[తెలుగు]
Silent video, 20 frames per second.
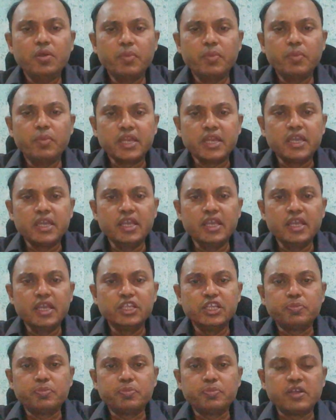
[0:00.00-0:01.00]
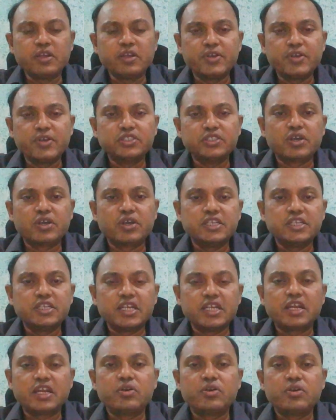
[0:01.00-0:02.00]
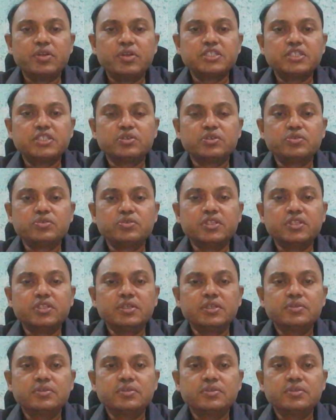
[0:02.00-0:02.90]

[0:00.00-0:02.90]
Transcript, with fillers: మనకి ఈ స్పెషల్ ఫేజ్ యొక్క రిజల్ట్ రావడం అనేది జరుగుతుంది